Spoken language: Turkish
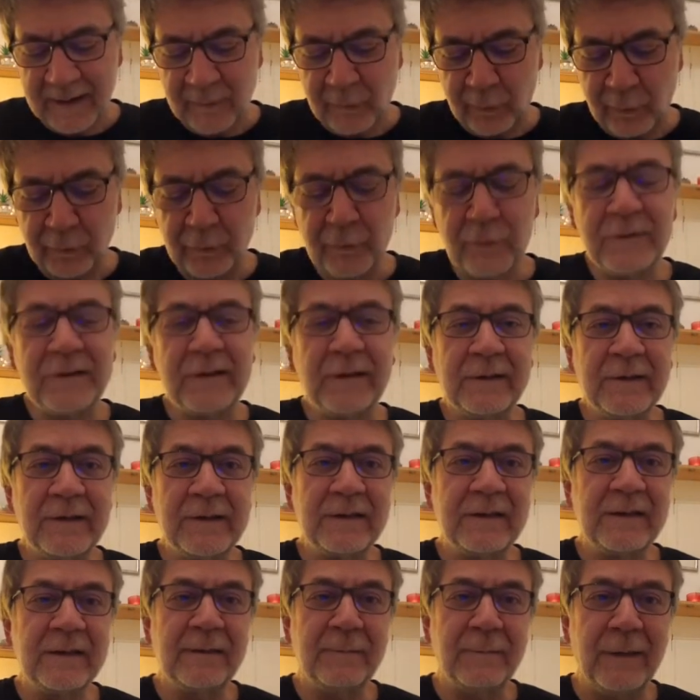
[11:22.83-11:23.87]
Onun
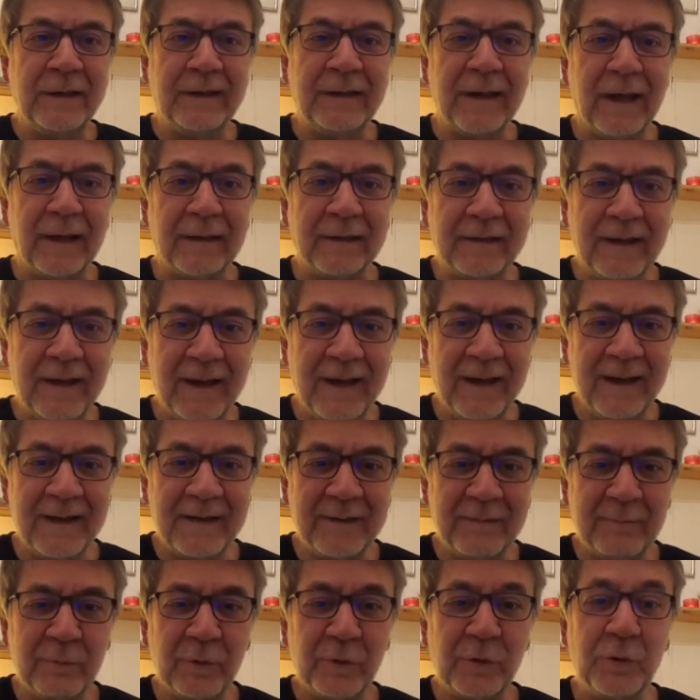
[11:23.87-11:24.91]
çalıştığı mekanda
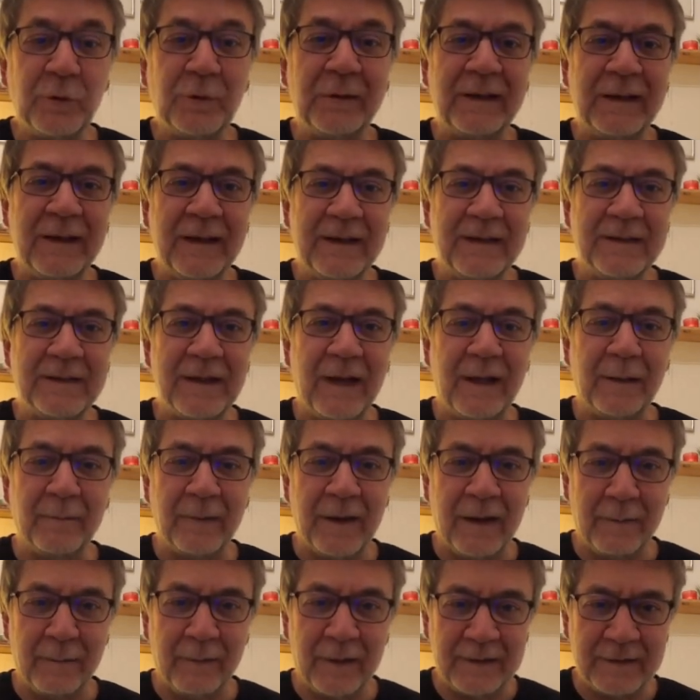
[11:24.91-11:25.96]
buzuki
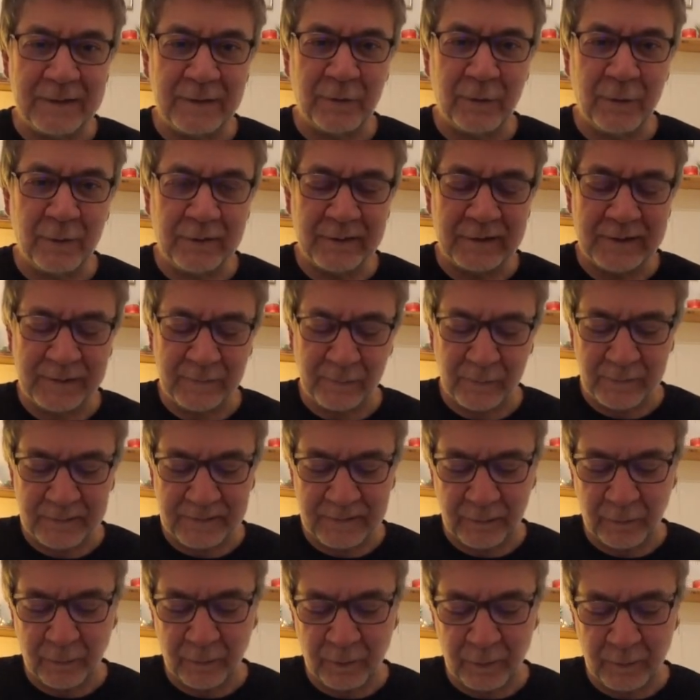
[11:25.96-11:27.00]
çalmaya başlıyor Christos
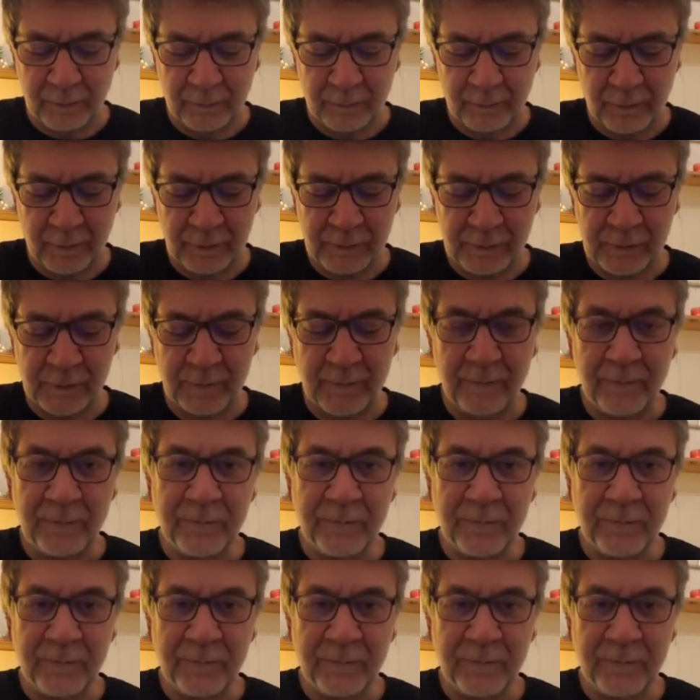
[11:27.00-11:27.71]
Nikolopoulos.